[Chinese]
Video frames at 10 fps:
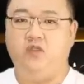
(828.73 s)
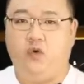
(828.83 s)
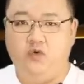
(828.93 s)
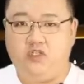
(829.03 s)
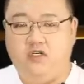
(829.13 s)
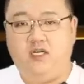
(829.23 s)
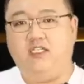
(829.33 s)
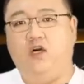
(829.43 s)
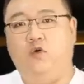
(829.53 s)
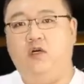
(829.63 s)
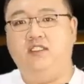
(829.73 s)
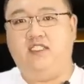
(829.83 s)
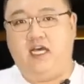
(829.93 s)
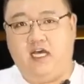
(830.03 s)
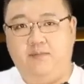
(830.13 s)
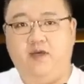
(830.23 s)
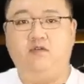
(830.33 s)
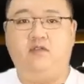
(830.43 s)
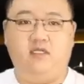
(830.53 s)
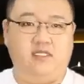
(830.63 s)
同时呢，这洪亮吉案还
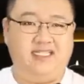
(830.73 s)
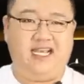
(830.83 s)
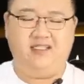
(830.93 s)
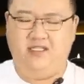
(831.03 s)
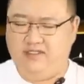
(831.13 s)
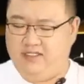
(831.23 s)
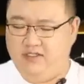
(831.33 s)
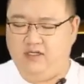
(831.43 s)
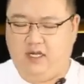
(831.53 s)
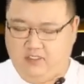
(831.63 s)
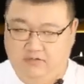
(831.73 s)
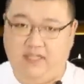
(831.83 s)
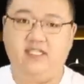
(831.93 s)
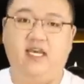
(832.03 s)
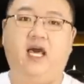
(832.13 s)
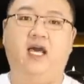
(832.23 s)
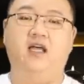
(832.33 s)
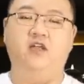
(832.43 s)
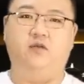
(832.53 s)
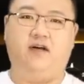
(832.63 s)
标志着这嘉庆新政啊就完结了，
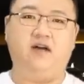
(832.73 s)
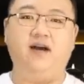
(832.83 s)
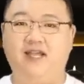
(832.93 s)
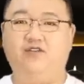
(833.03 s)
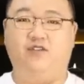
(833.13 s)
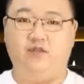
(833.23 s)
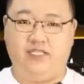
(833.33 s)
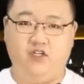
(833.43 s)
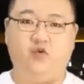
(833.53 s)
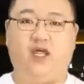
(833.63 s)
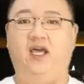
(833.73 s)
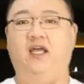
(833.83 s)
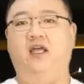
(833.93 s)
对吧？刚开始就结束了。